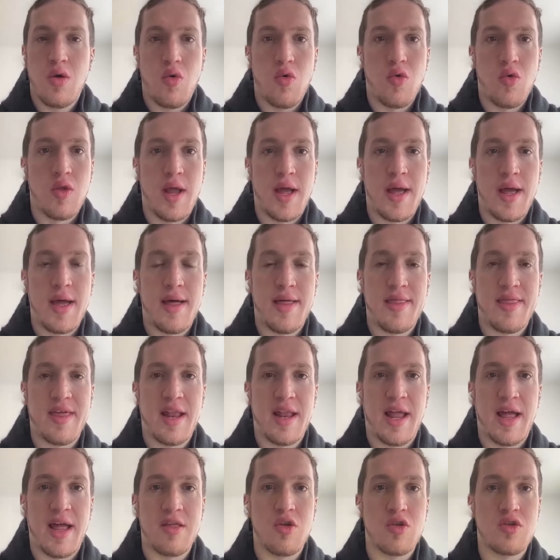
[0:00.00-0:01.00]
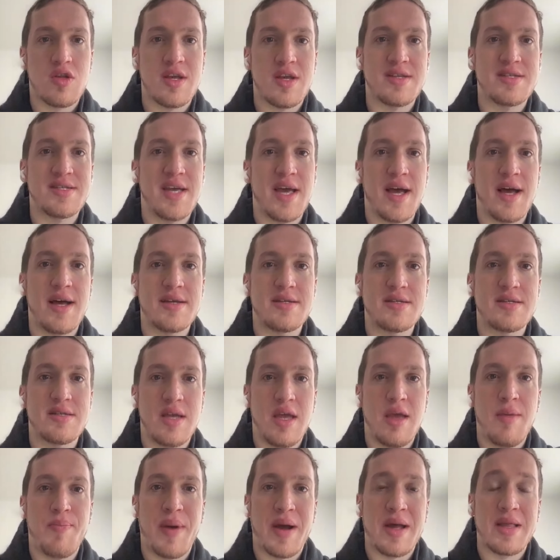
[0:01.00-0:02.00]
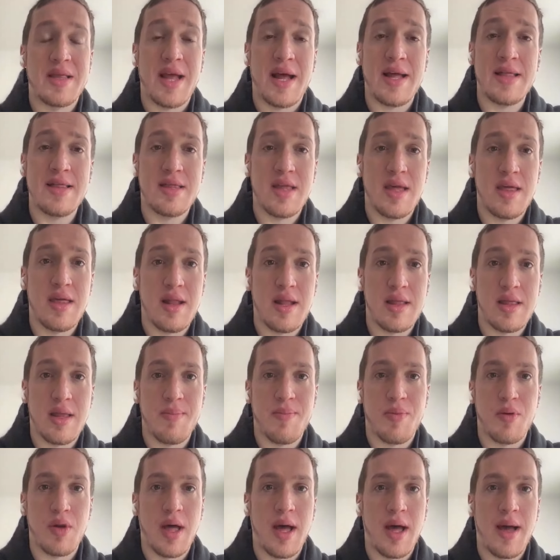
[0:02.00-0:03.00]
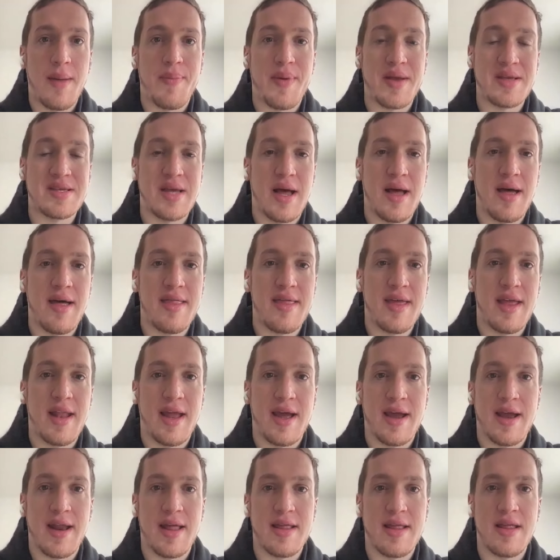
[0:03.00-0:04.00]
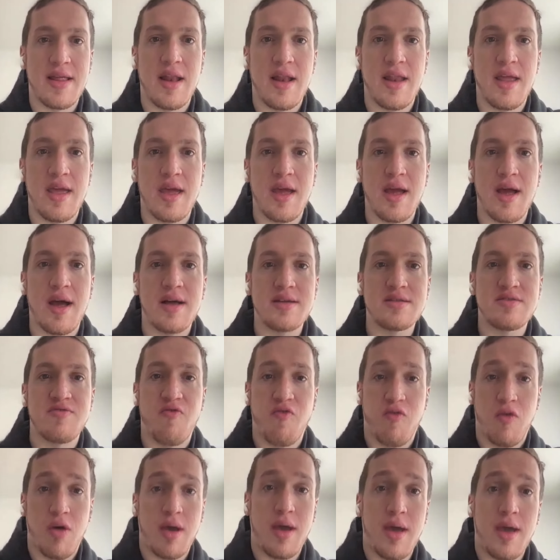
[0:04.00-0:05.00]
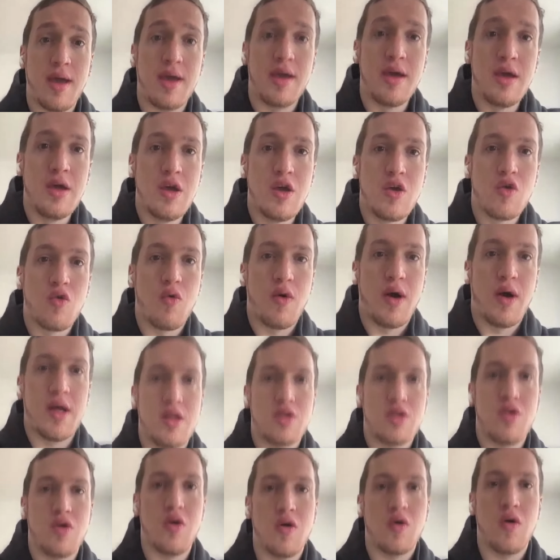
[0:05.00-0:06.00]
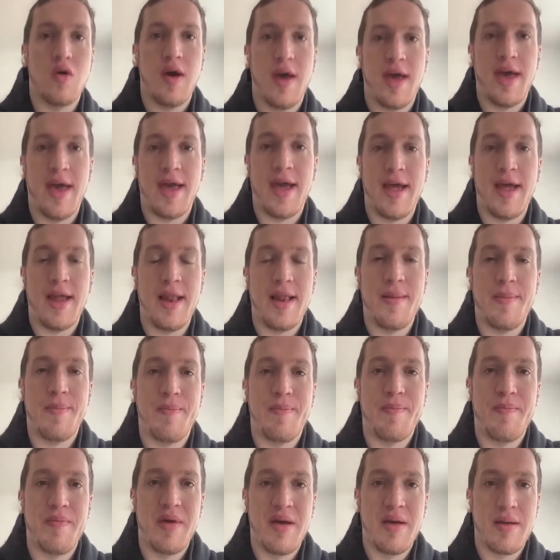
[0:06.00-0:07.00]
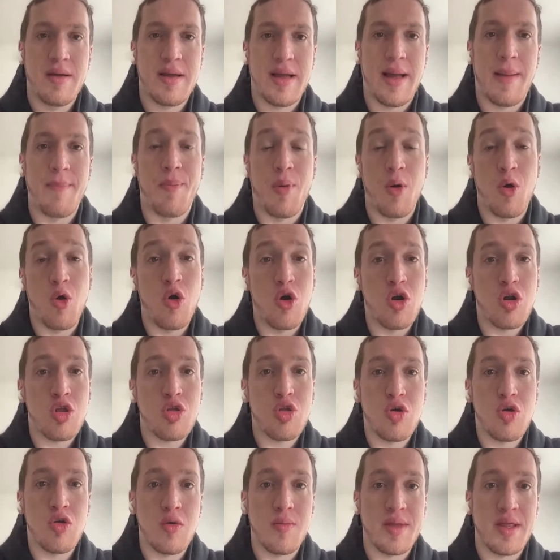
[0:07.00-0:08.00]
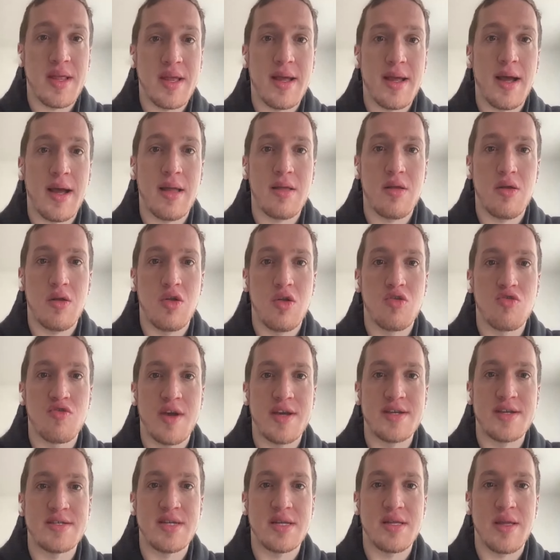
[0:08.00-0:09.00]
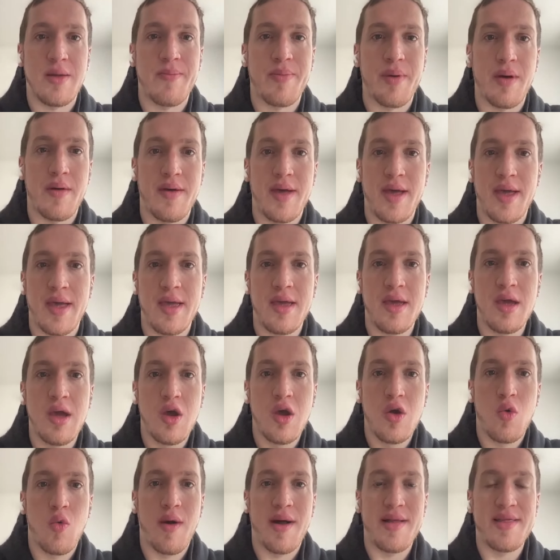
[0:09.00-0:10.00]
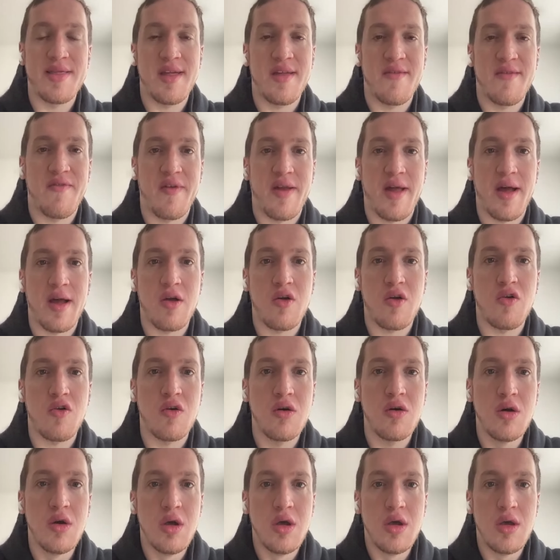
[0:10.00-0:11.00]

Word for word: Una de las noticias impactantes de la temporada pasada de las grandes ligas fue cuando el campo corto dominicano de los Reyes de Tampa Bay, Wander Franco,